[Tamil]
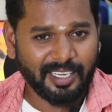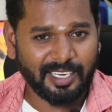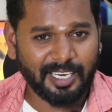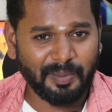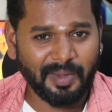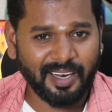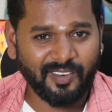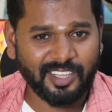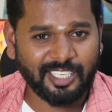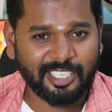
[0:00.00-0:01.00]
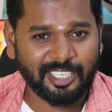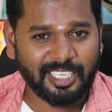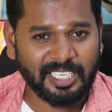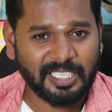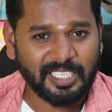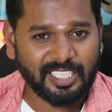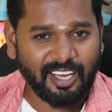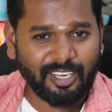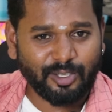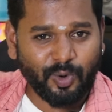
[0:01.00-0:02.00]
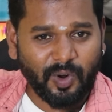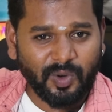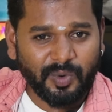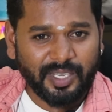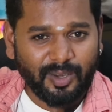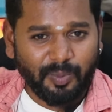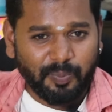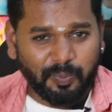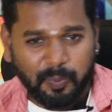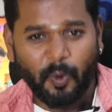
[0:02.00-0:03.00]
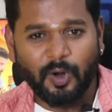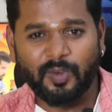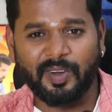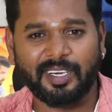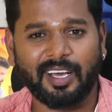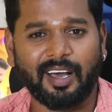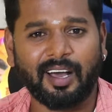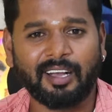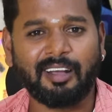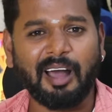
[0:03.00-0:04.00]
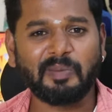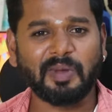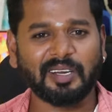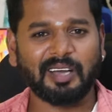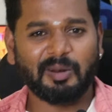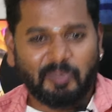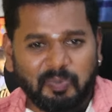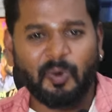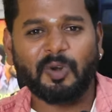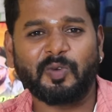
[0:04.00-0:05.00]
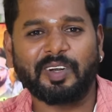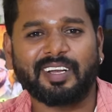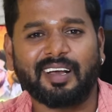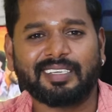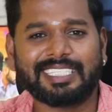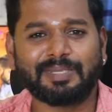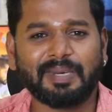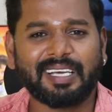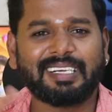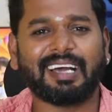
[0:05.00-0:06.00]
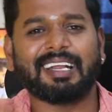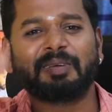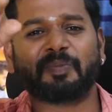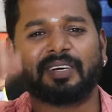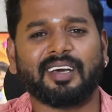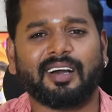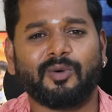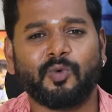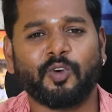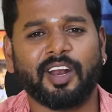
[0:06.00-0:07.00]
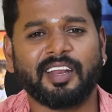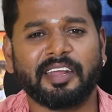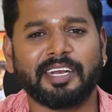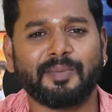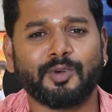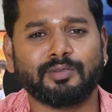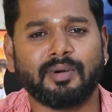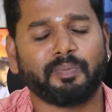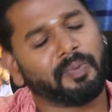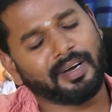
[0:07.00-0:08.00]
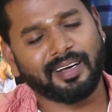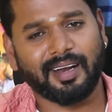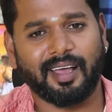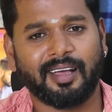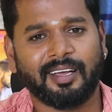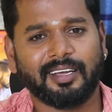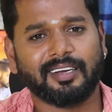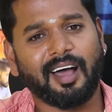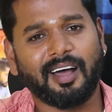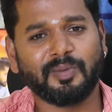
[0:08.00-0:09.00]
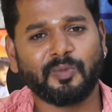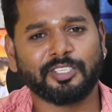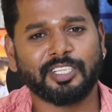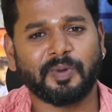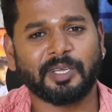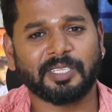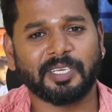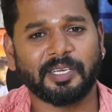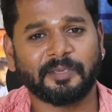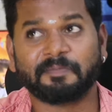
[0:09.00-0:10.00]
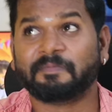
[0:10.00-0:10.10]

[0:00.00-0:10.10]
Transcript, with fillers: இனிமேல் வந்துட்டு நான் தோல் வீடியோ போட வேண்டாம் கால் மேல் கால் போட வேண்டாம் இதுக்கு மேலே பண்ணா உங்களால் என்ன முடியுமோ பண்ணுங்கடா நானும் முடியதை பாத்துக்கிறேன்